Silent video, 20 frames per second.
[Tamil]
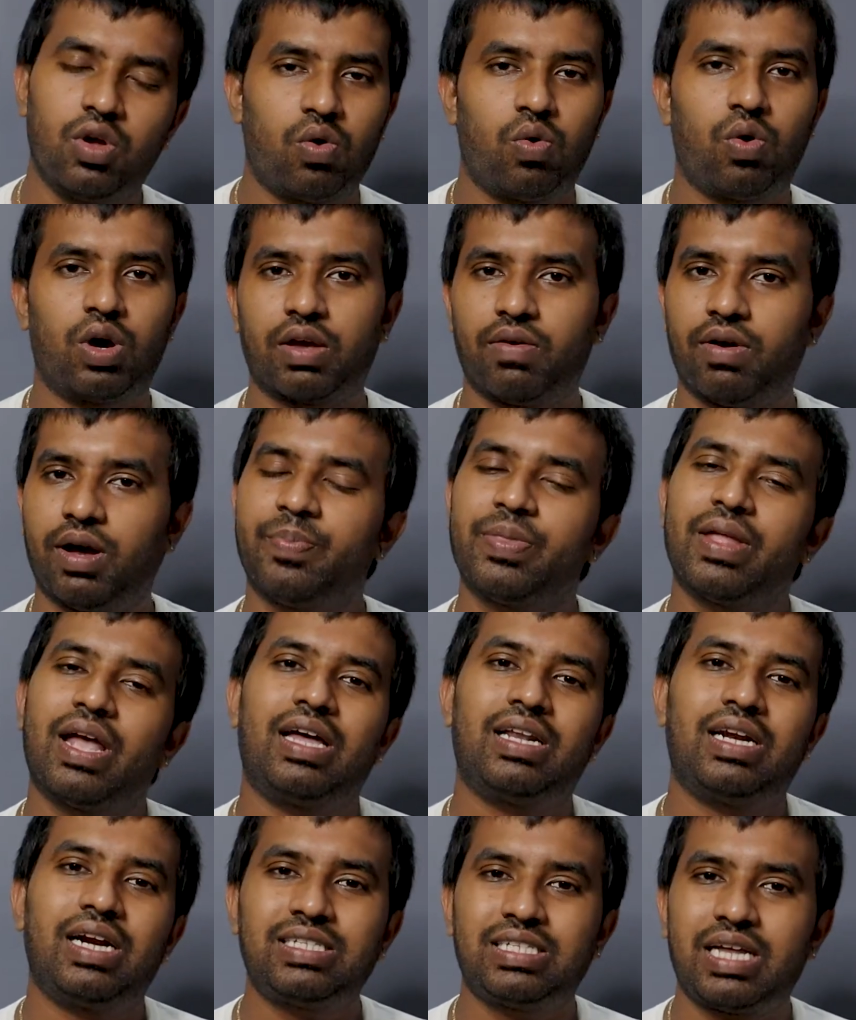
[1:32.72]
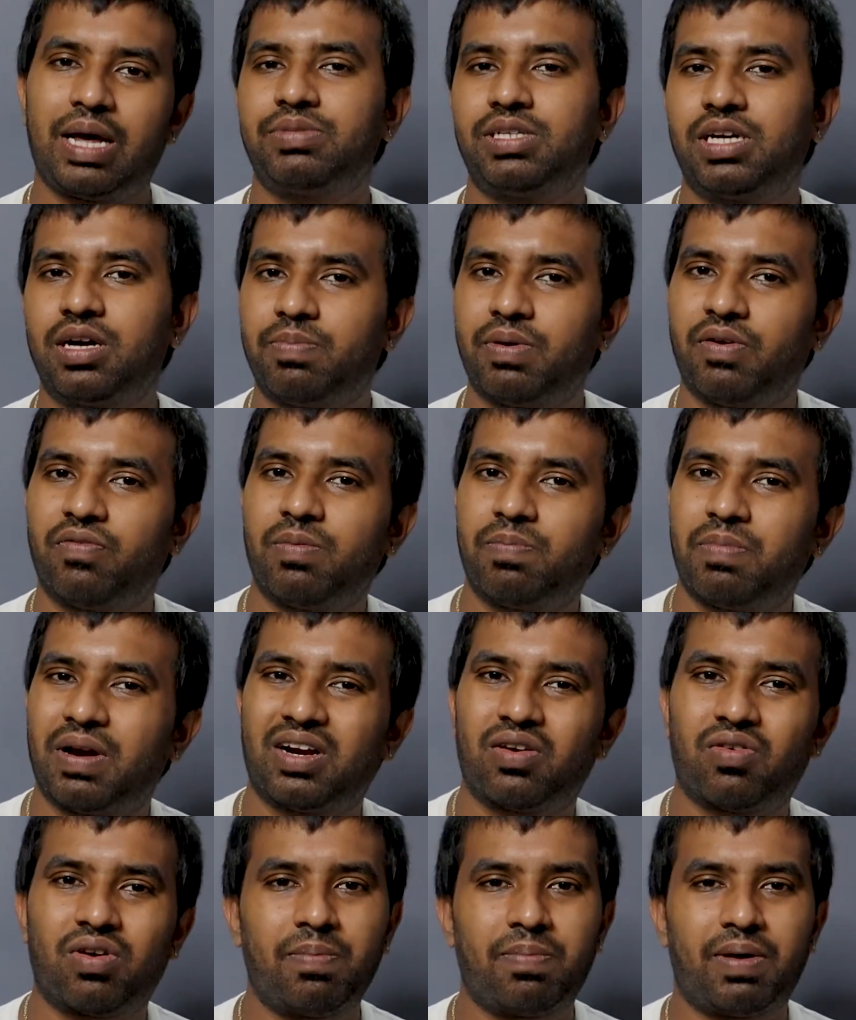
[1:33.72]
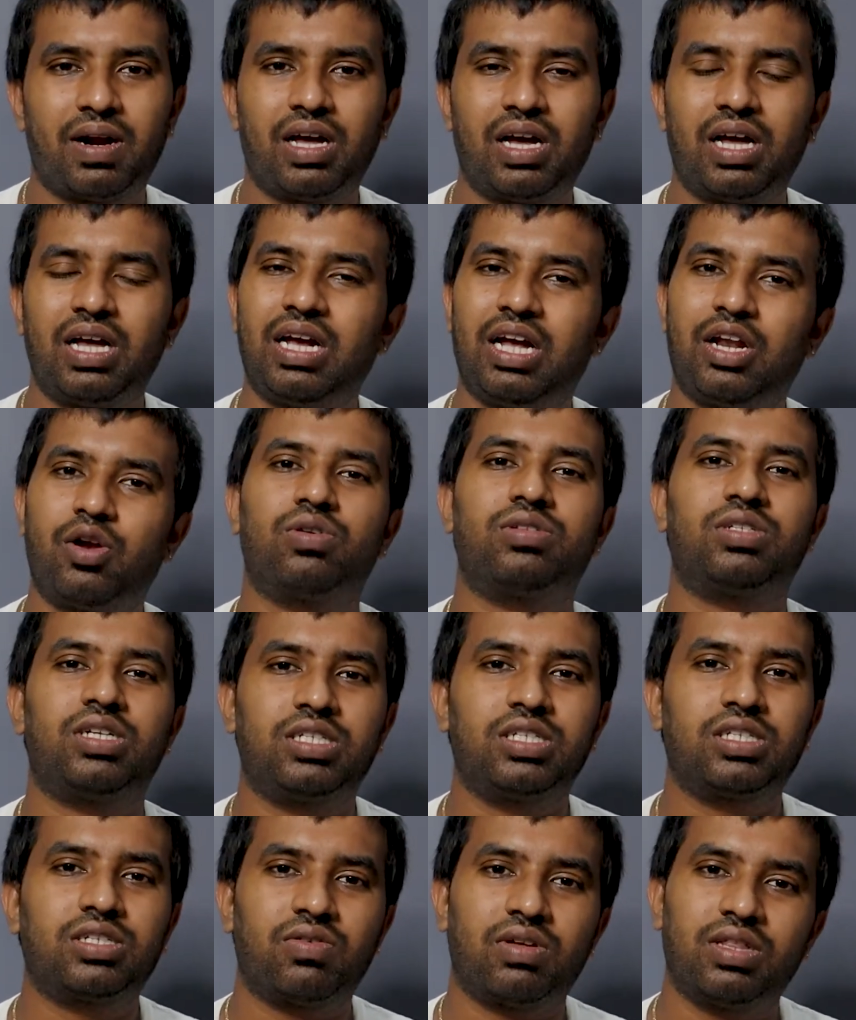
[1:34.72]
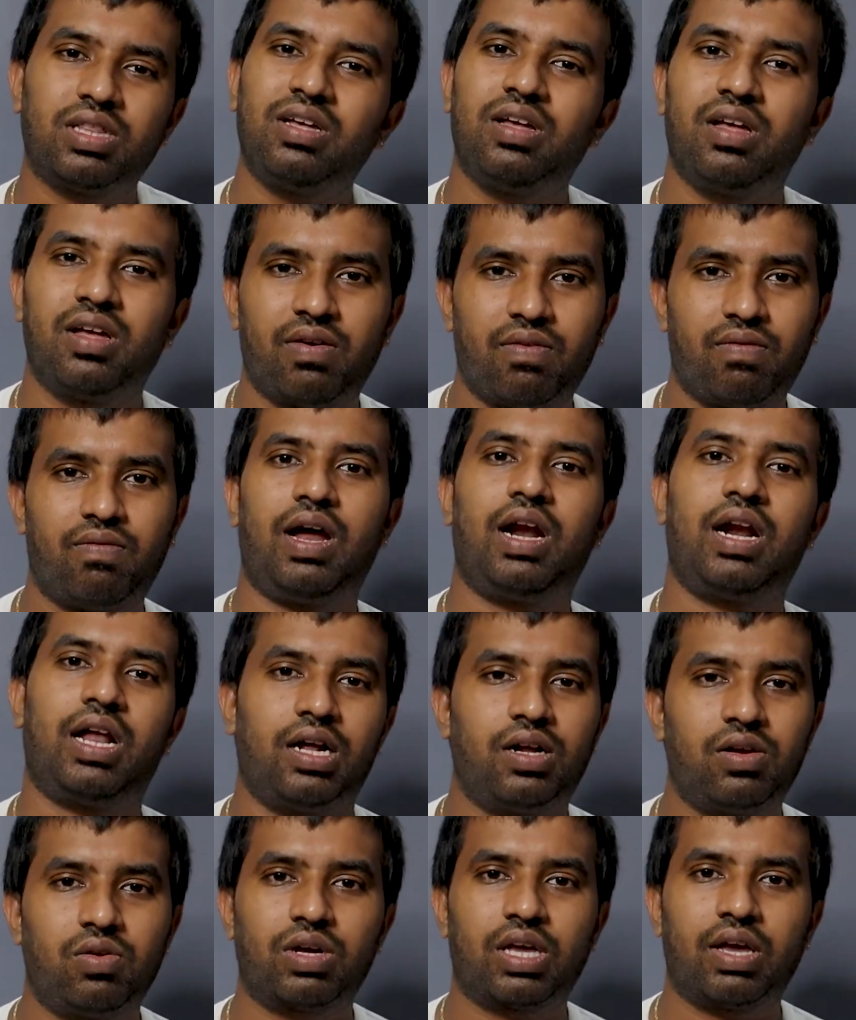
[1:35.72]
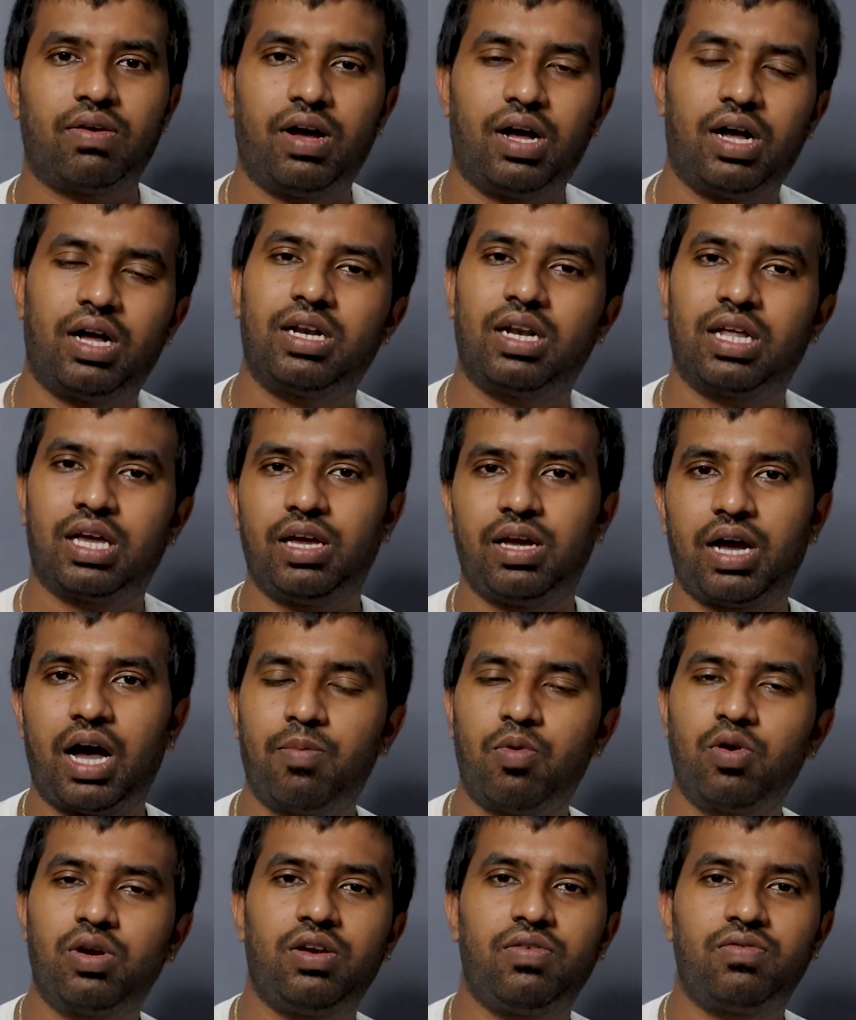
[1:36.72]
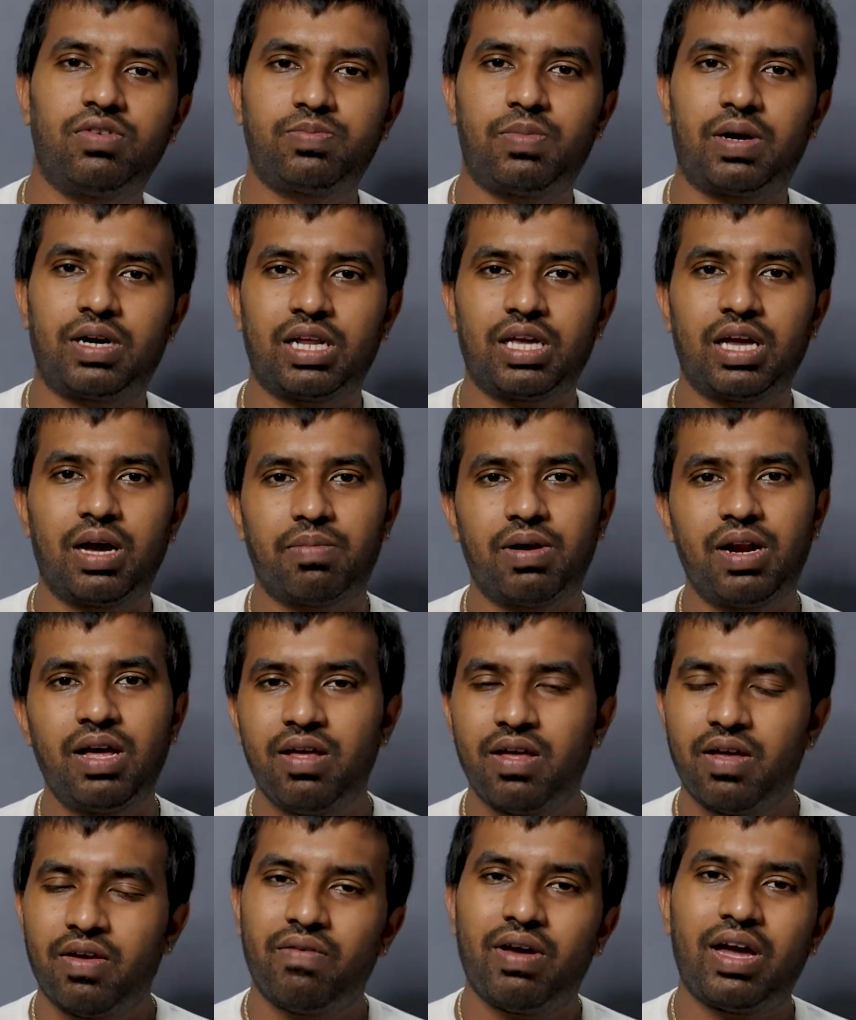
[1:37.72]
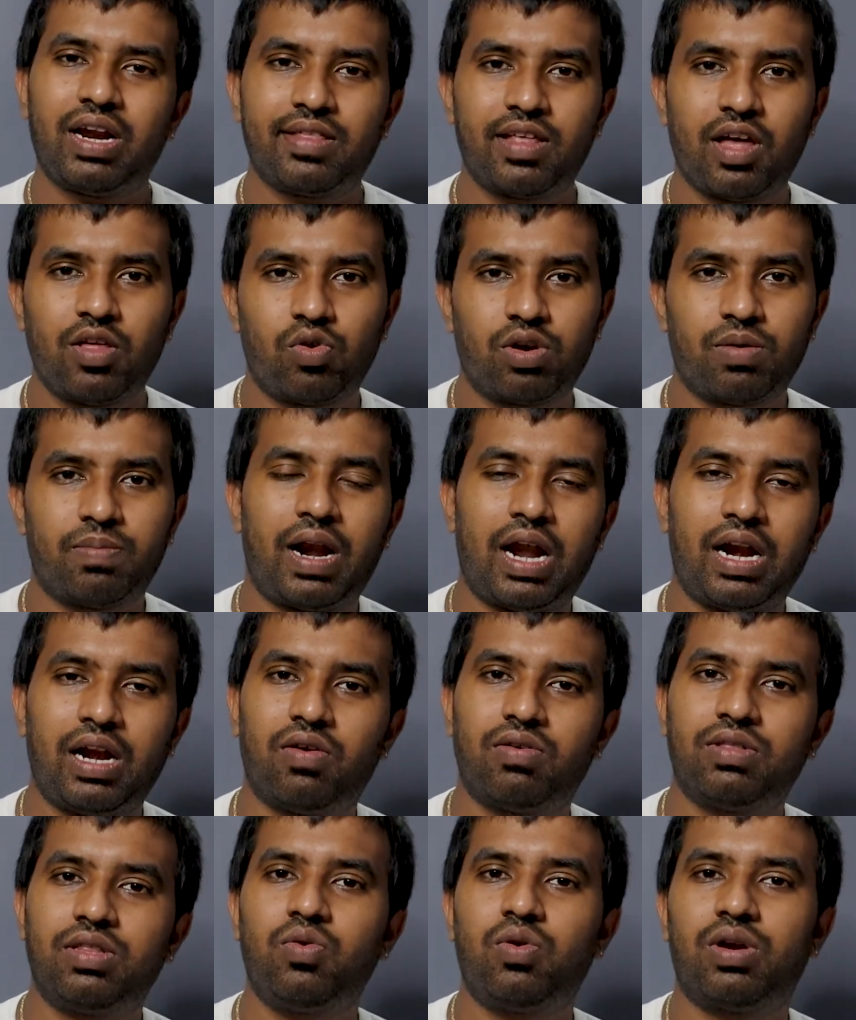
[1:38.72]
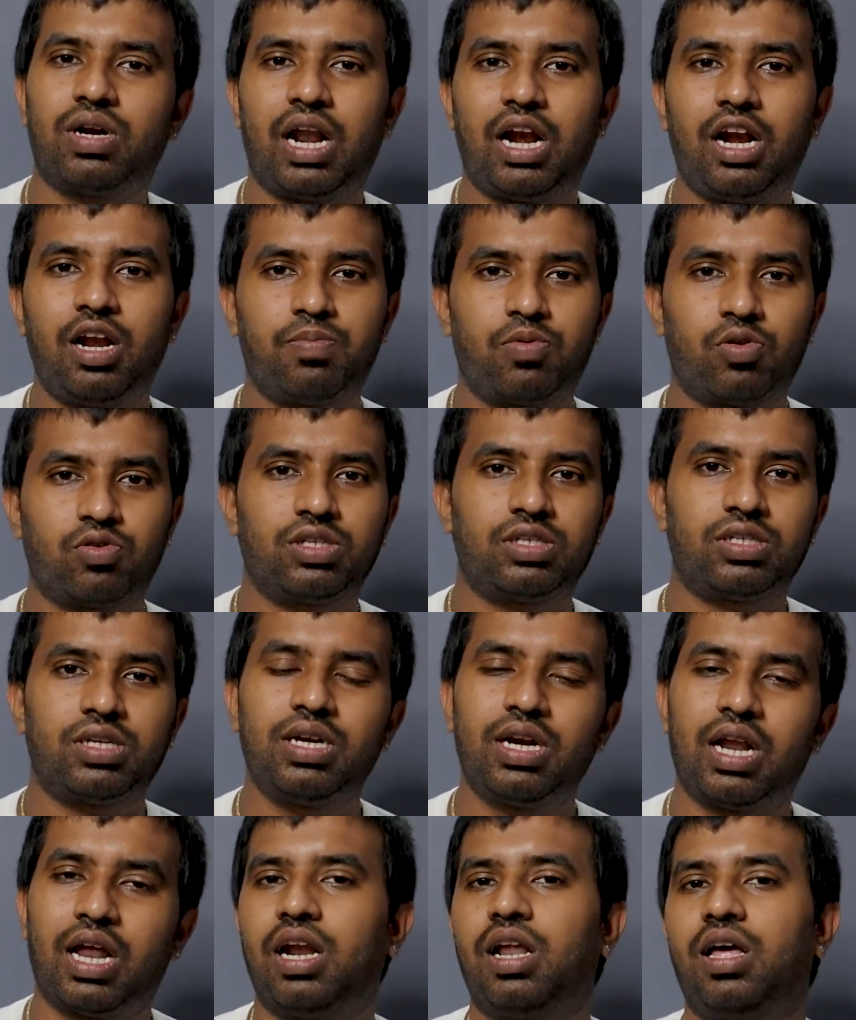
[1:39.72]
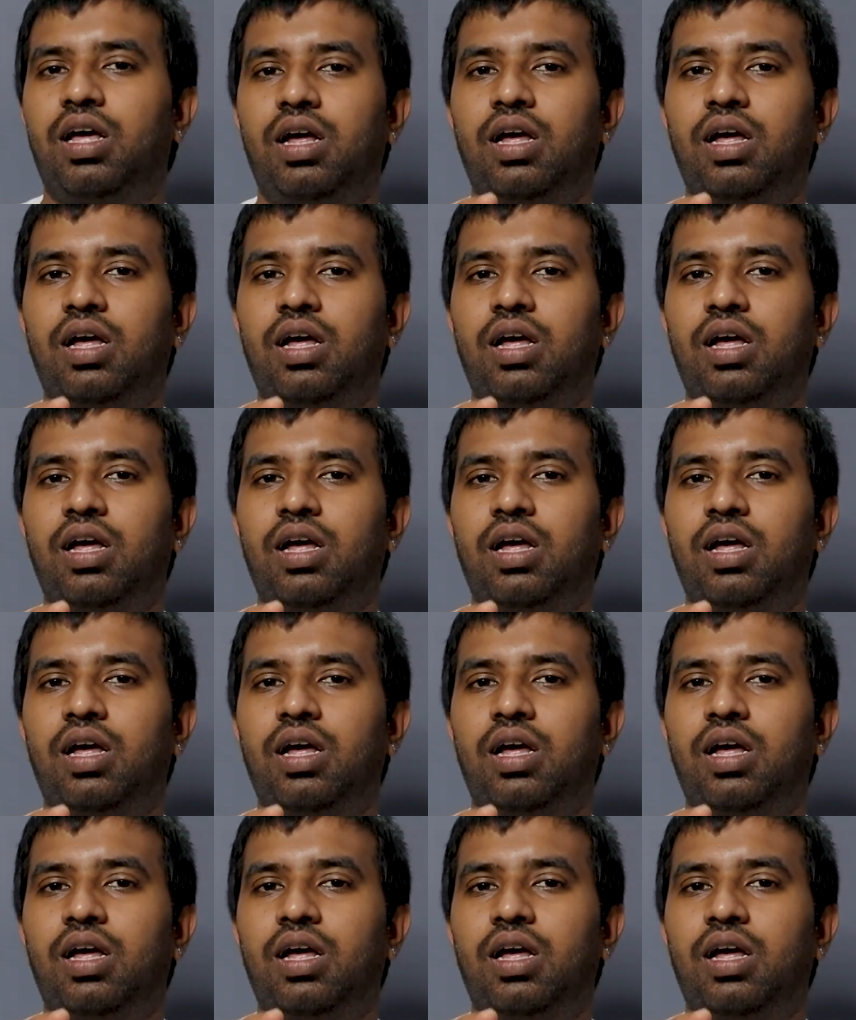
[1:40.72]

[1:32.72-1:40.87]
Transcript: ஓகேவா அதனால சாம்சங்கை ப்ரிஃபர் பண்றவங்க பண்ணுங்க என்னோட சஜஷன் வந்து வேணாம் ஓகேவா நீங்க அமௌண்ட் இன்வெஸ்ட் பண்றீங்க அப்படின்னா வேற ஏதாவது ஒரு பிராண்ட்ல வந்து ஒரு நல்ல ப்ரொசஸர் நல்ல